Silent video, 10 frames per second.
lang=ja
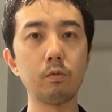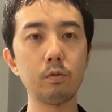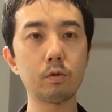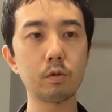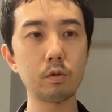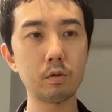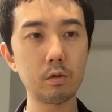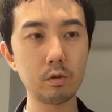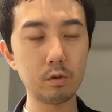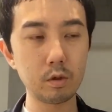
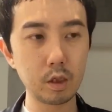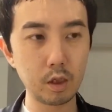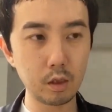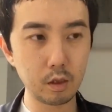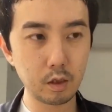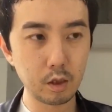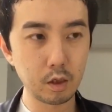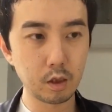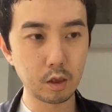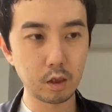薄い、
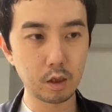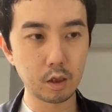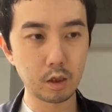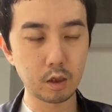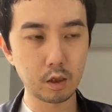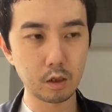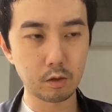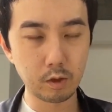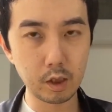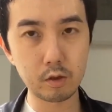
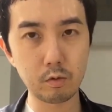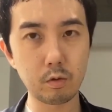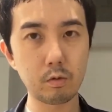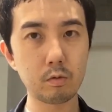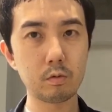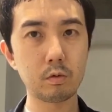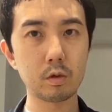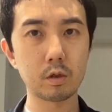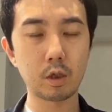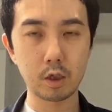えー、グレージュを
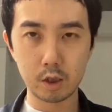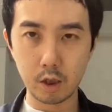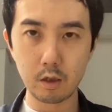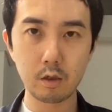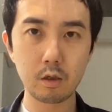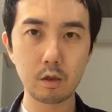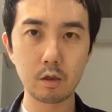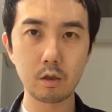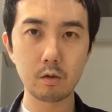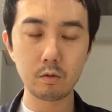足して
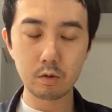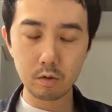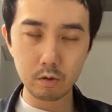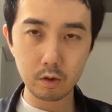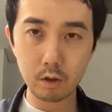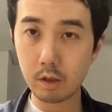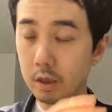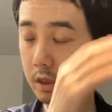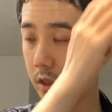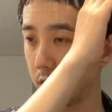薄い
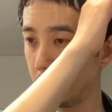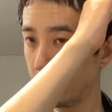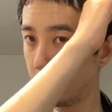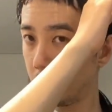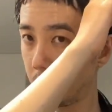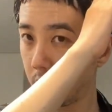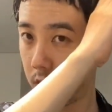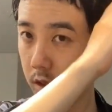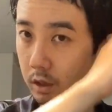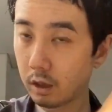グレージで一気に
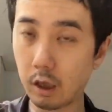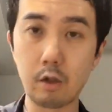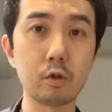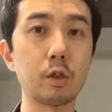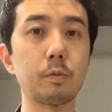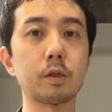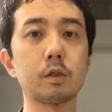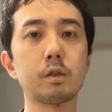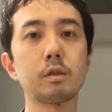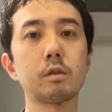カラーをしています。